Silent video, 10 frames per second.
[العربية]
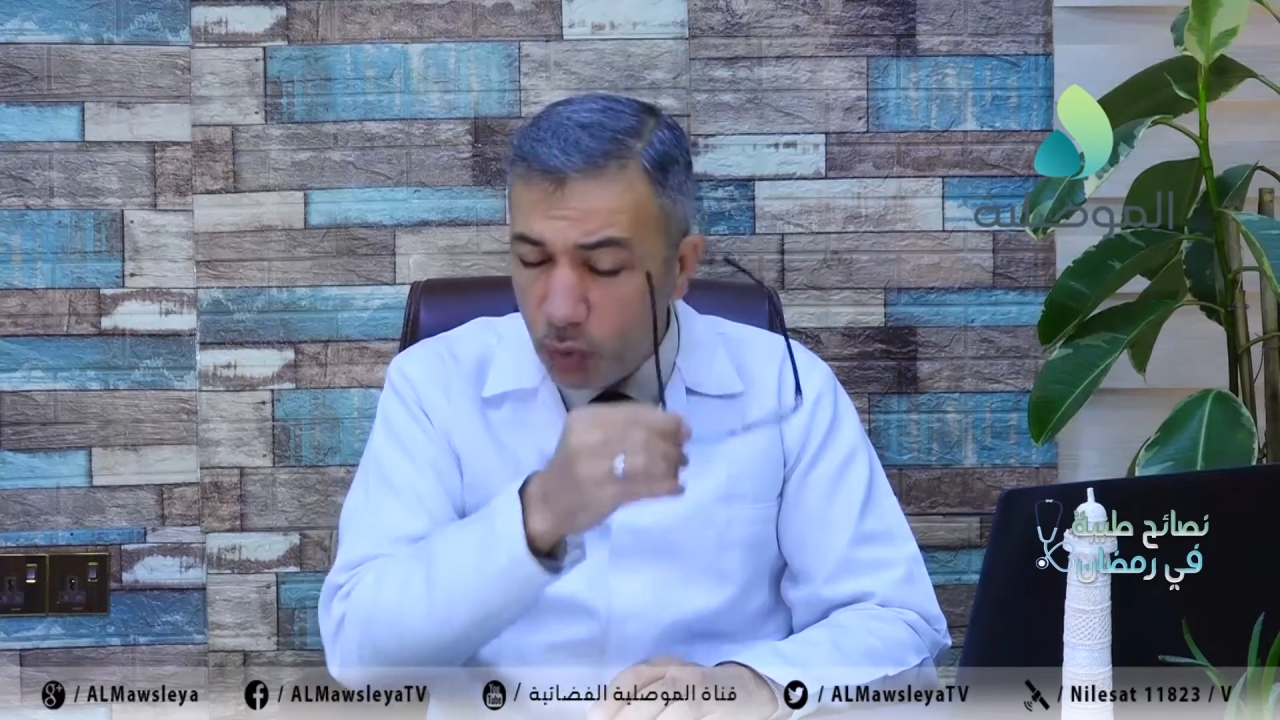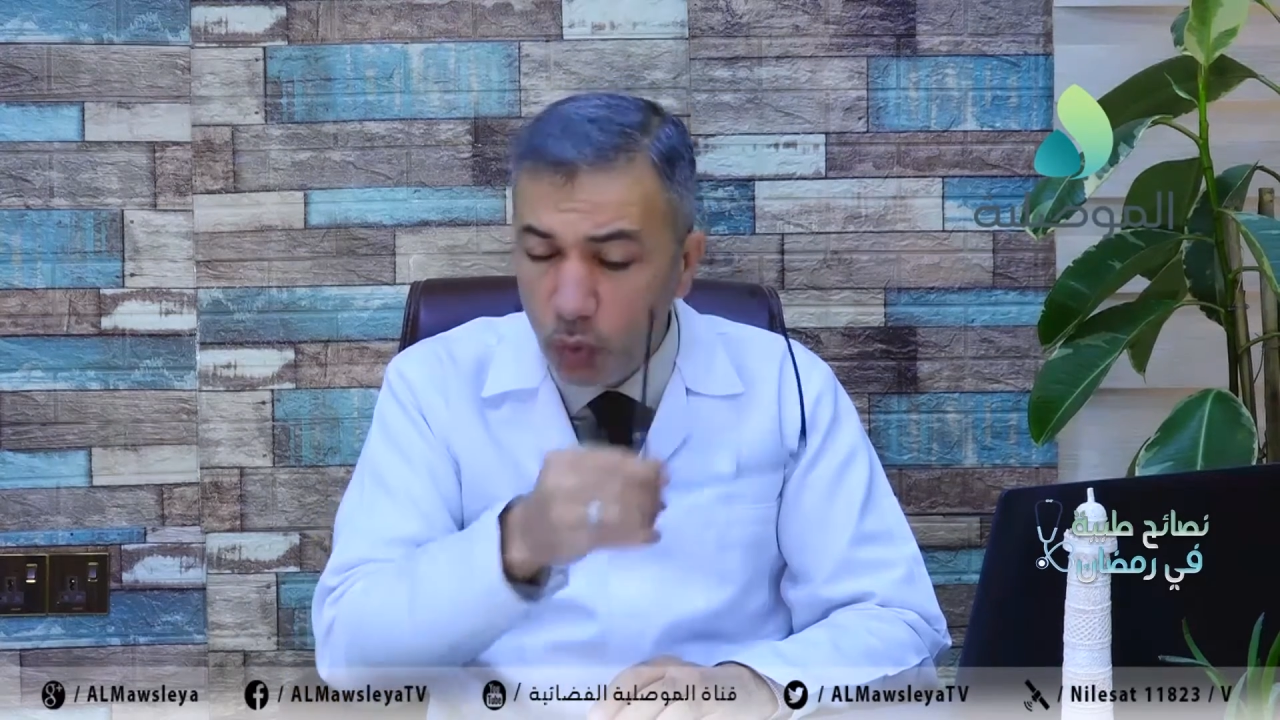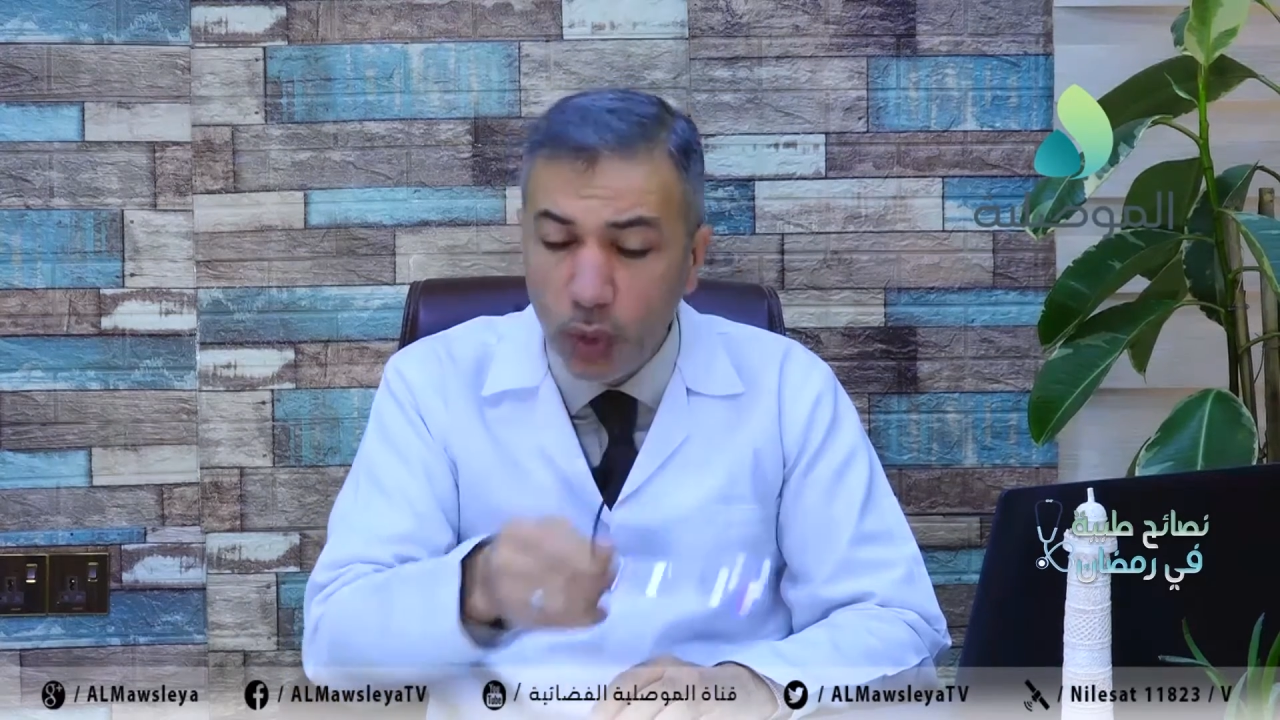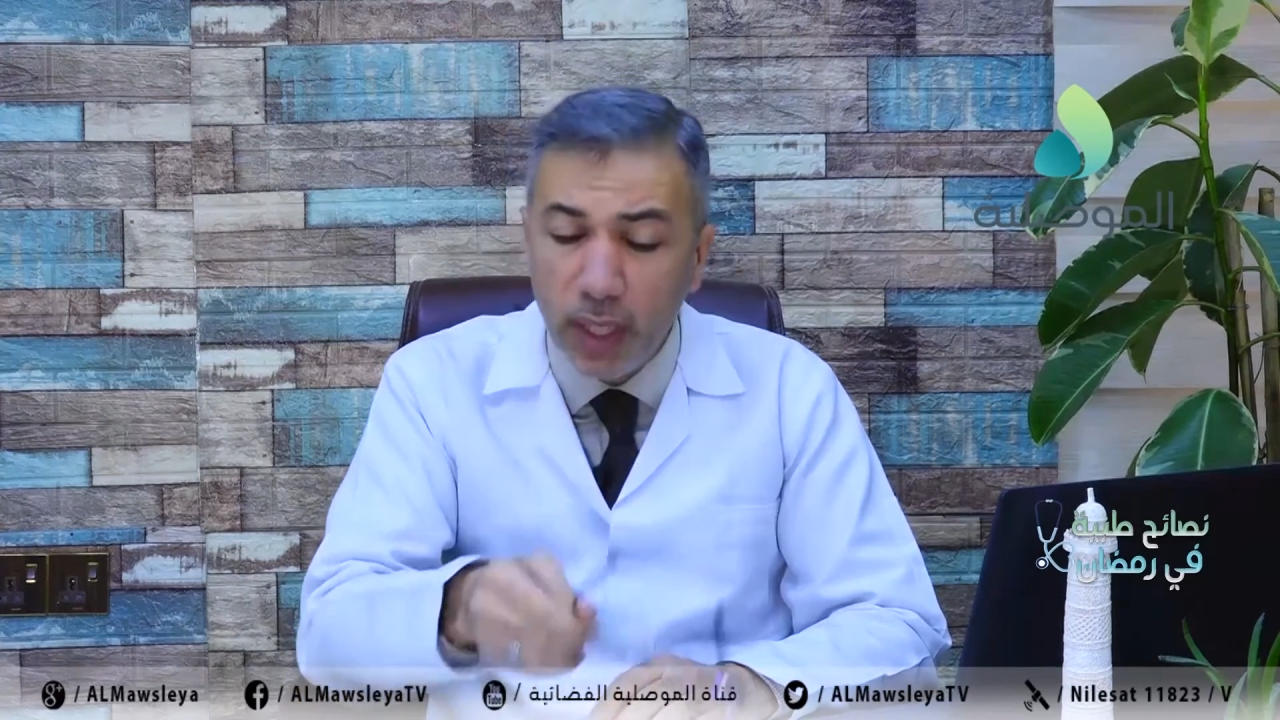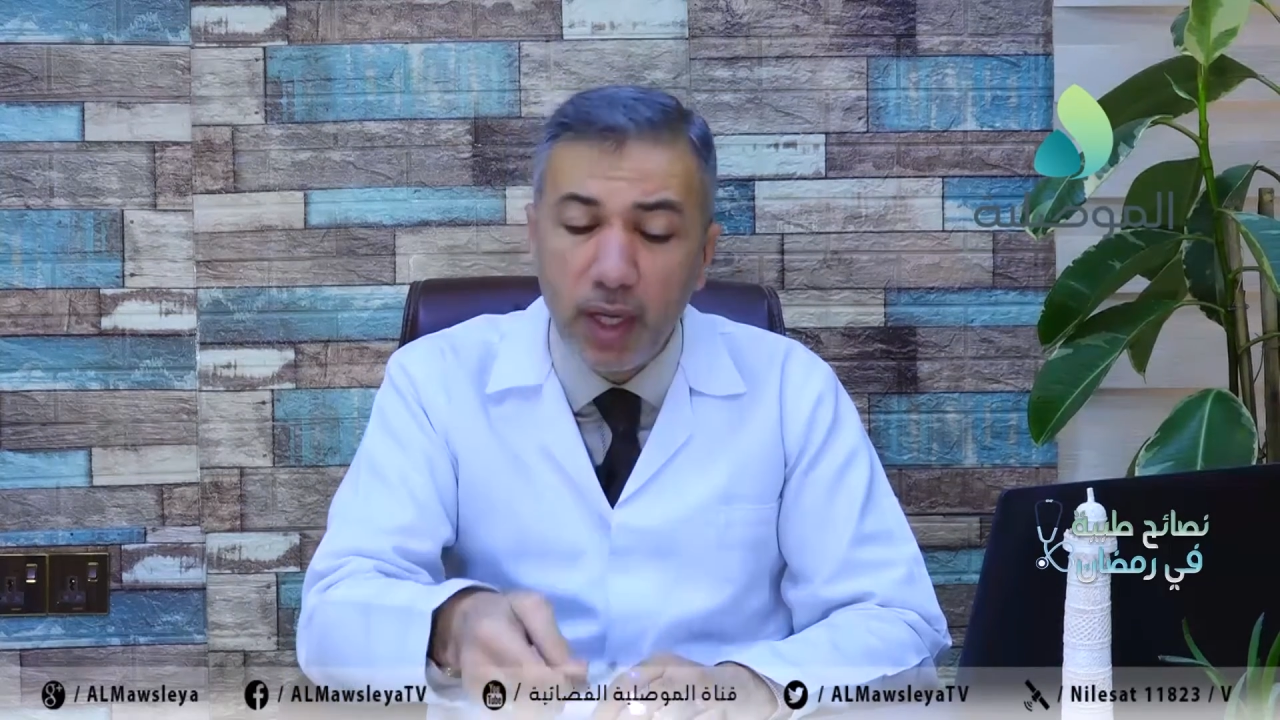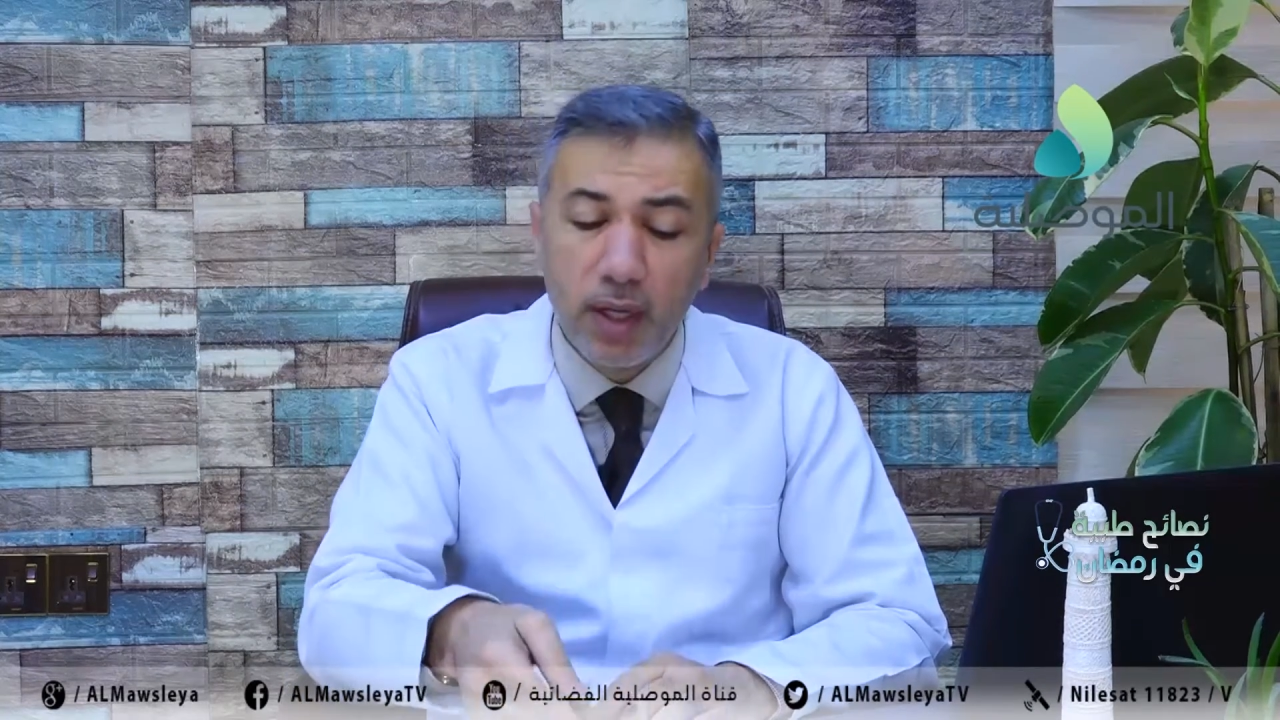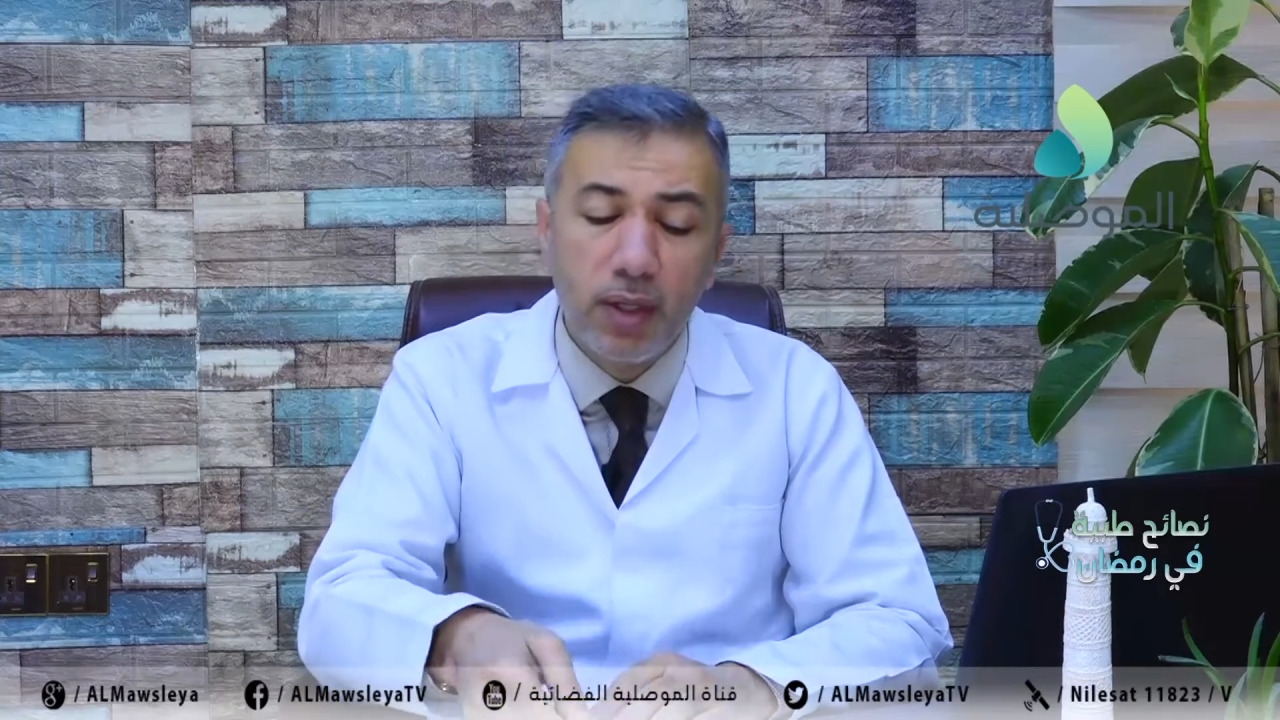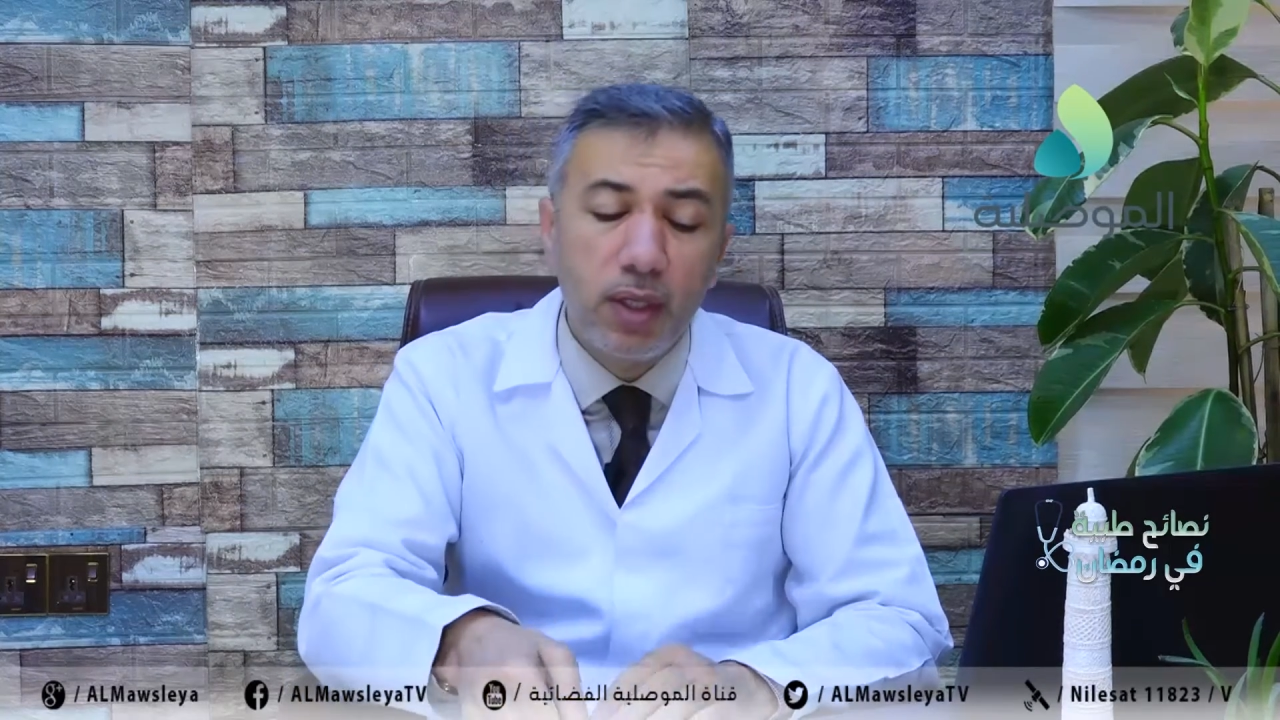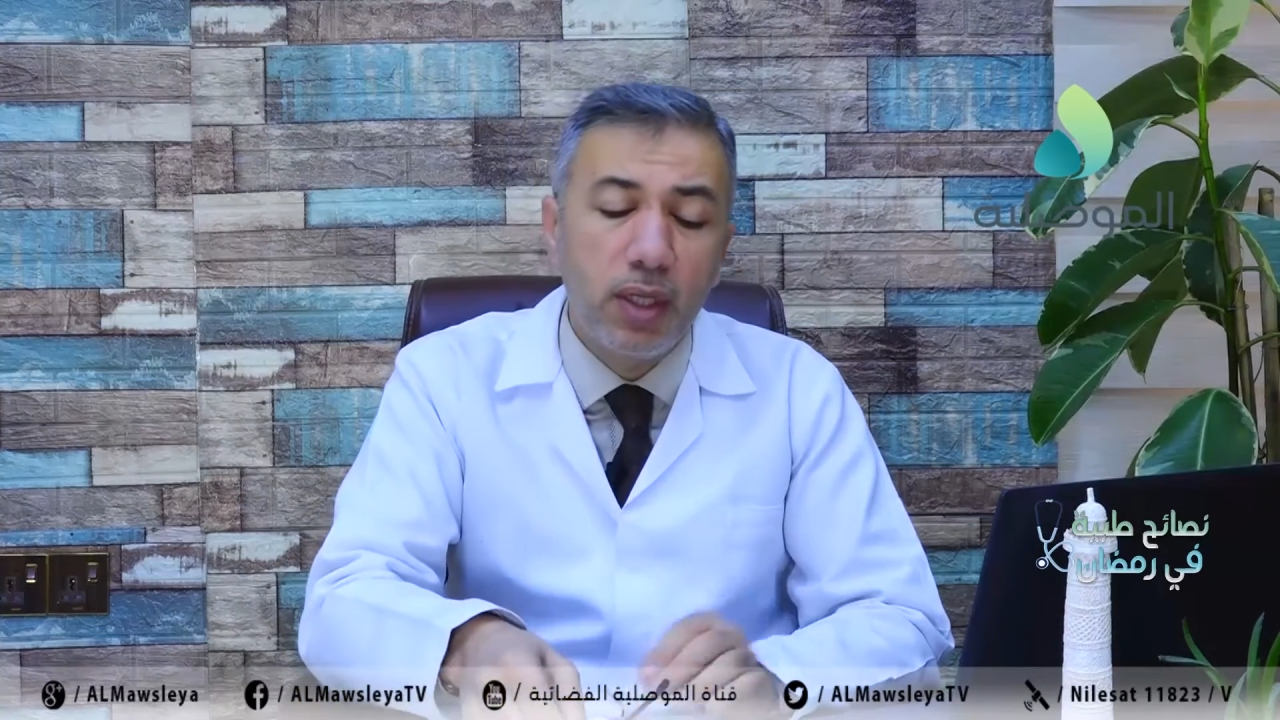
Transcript: هو ياخذ